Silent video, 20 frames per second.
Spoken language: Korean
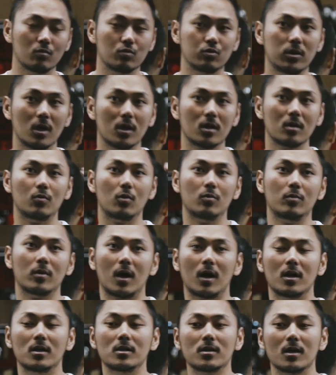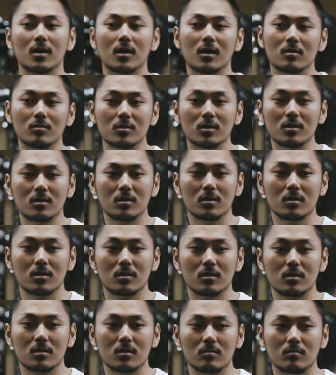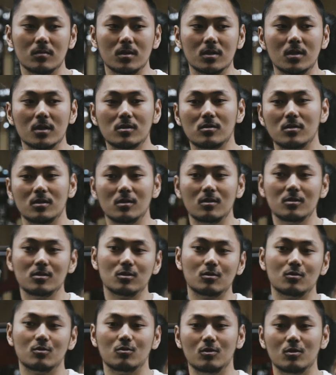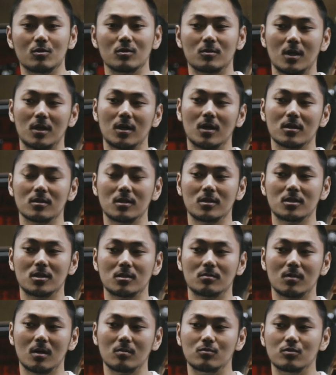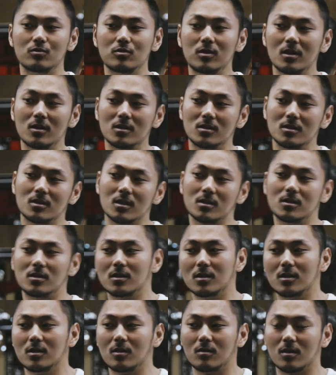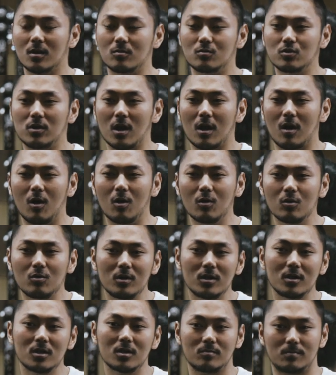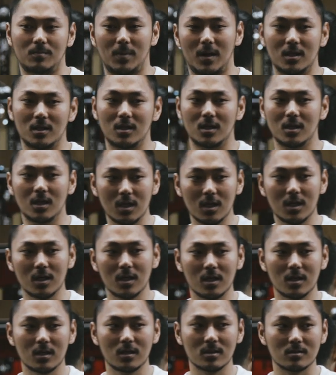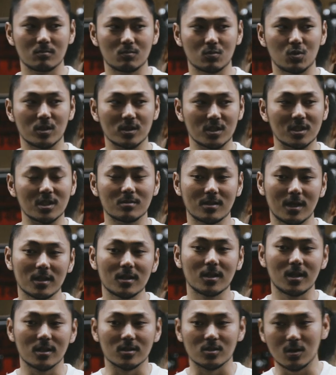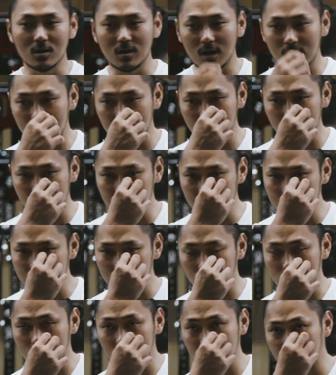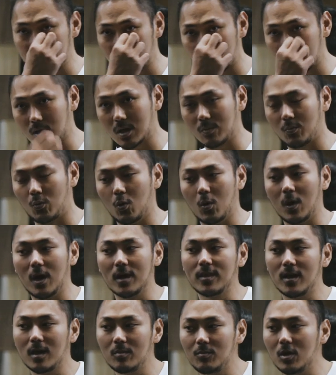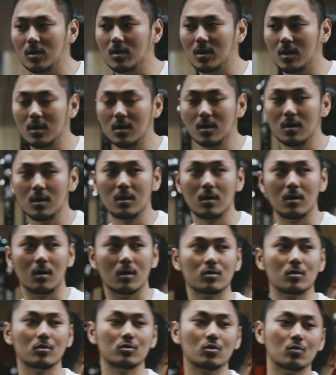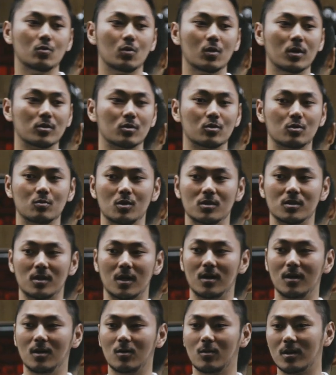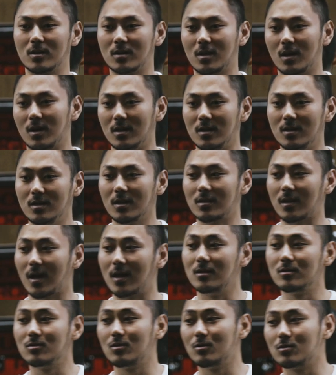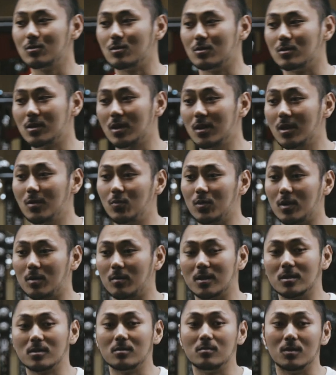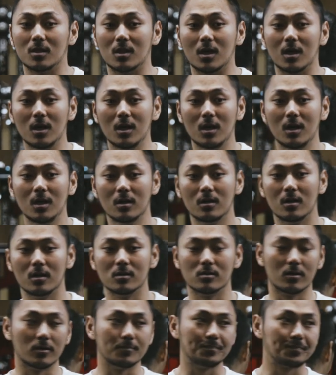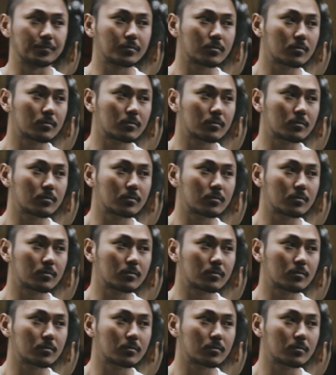무대를 보면 아, 이 사람은 밑에선 이런 식으로 우리도 생각을 했지만 무대를 진짜 즐기거나 무대에 어울리는 바디, 물론 지금 상태겠죠. 아니면은 저 상태에서 어떻게 보완하면 어떤 종목에서 좀 더 잘 나오겠다. 이게 다른 경우도 생각보다 많습니다. 그래서